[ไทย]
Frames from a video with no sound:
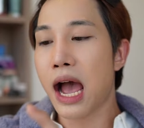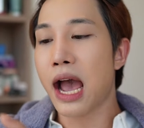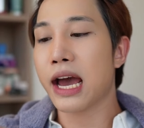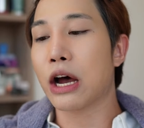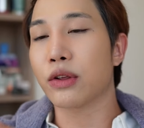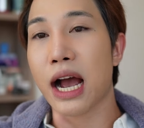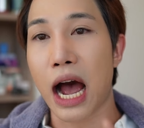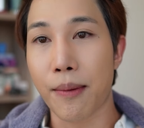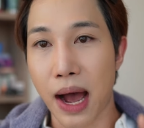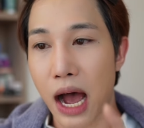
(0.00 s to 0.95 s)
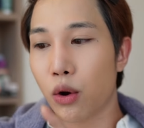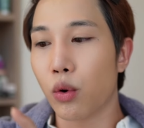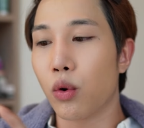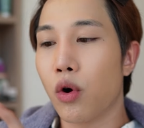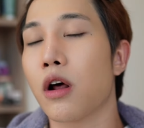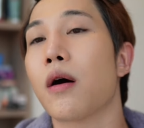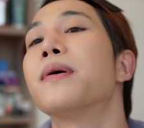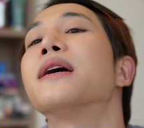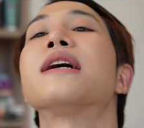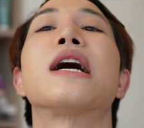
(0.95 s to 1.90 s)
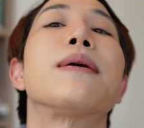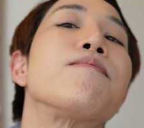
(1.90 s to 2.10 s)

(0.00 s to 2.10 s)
ให้เรานะครับเอารองพื้นนะครั